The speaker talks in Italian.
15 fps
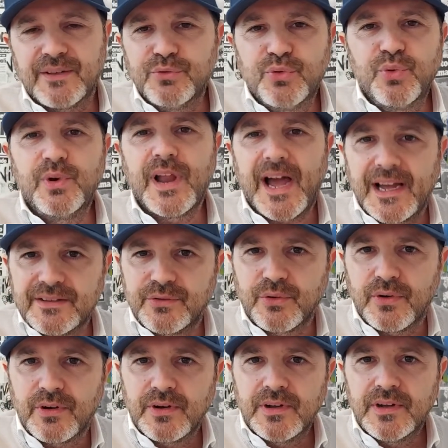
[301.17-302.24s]

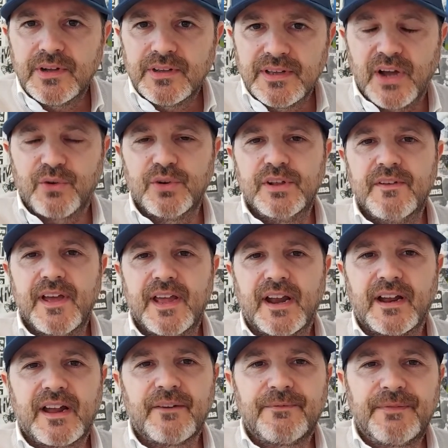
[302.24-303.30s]
annullato da
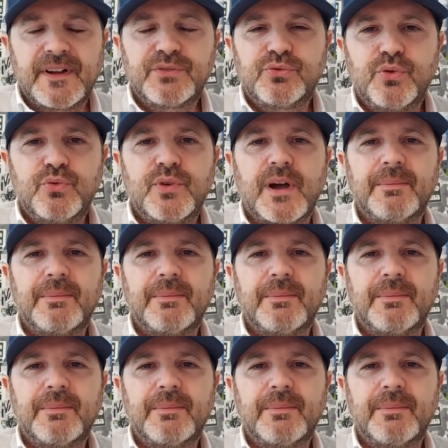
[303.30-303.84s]
Olivera che ha fatto